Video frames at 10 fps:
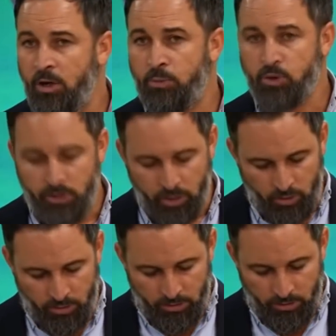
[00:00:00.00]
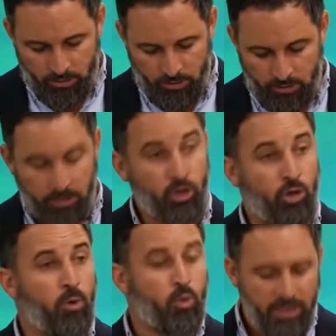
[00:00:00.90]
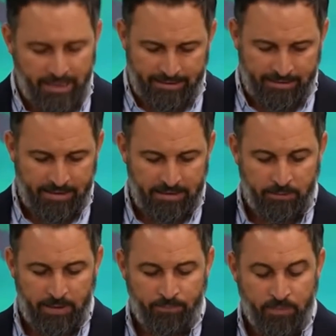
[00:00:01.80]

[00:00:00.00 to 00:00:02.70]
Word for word: oposición y como única alternativa.